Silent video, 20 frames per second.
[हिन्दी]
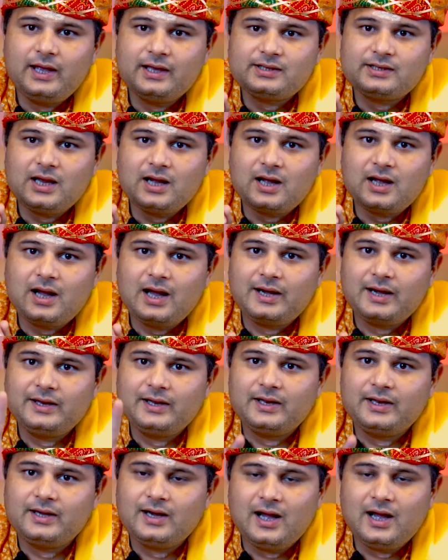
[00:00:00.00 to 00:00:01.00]
ऐसा
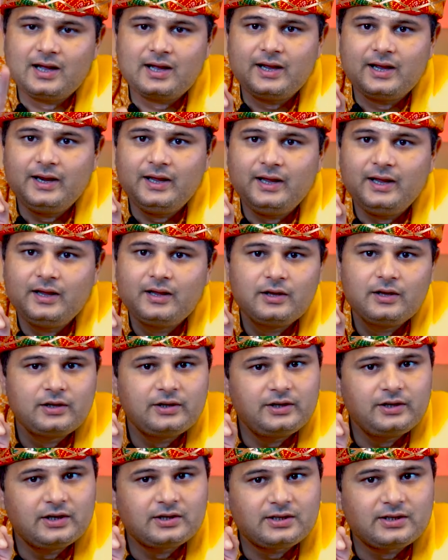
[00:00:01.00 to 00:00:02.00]
कार्य ना करें
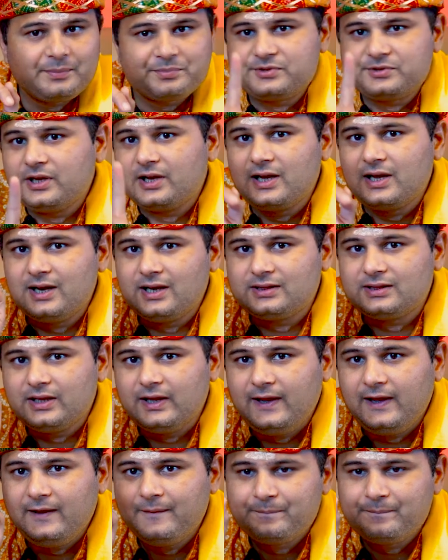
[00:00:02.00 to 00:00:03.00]
ये सबसे गलत
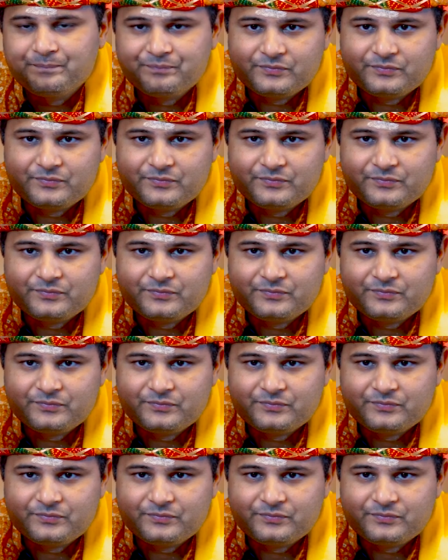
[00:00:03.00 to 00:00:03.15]
है